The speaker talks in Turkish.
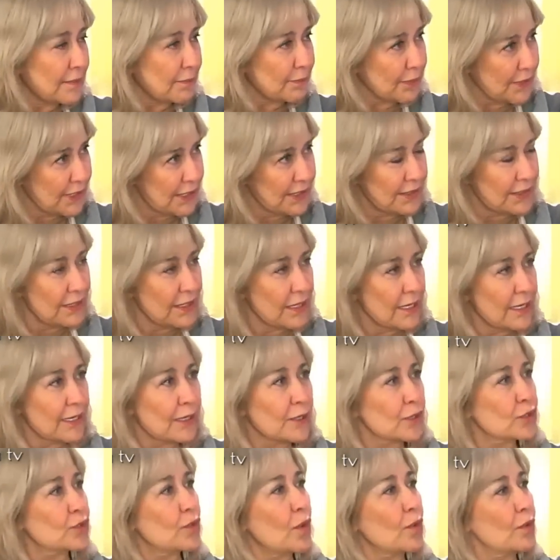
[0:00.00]
Bir
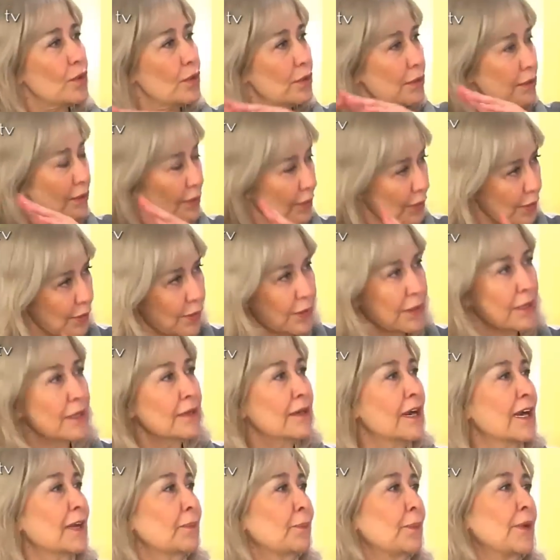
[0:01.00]
zorunlu
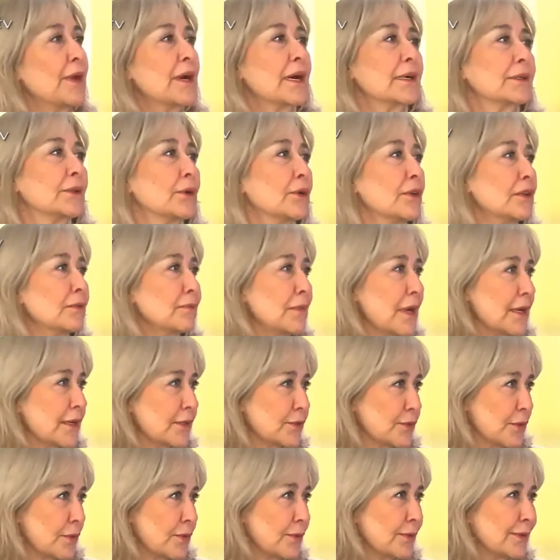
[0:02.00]
olarak bir arada olmak
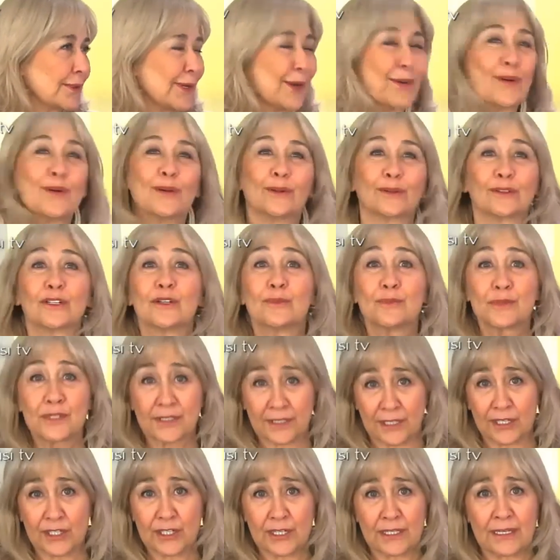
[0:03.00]
zorunda olduğumuz
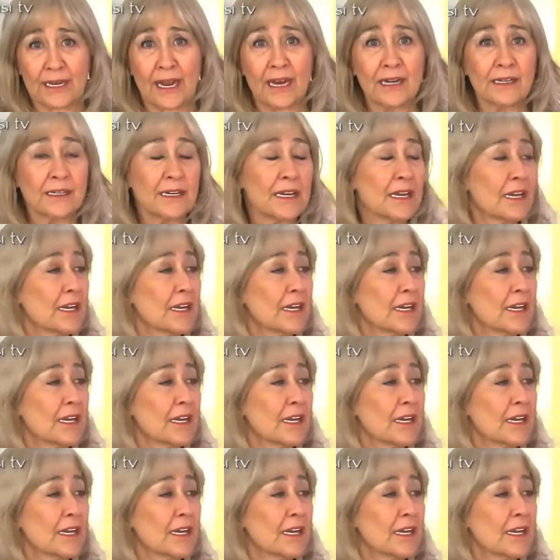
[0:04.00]
kişiler.